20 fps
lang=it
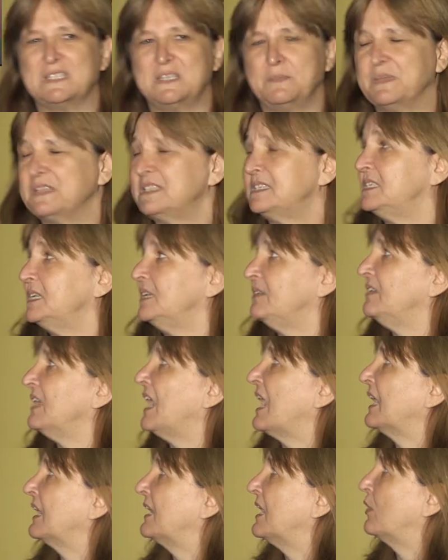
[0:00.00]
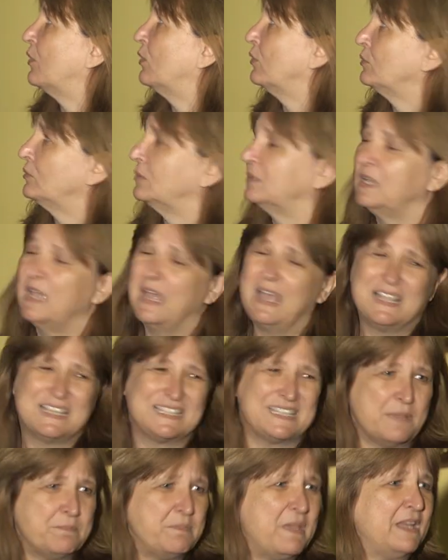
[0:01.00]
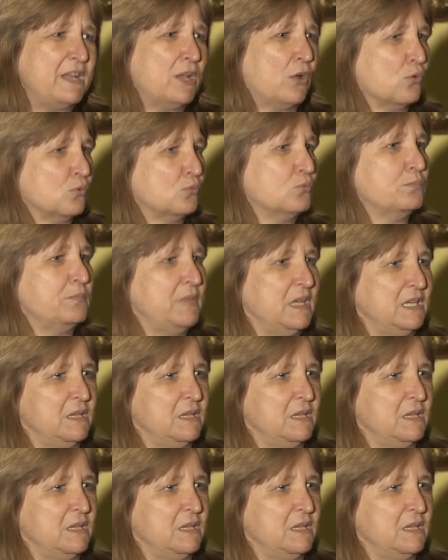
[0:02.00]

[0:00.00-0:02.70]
quasi passivi, anche con, sebbene con un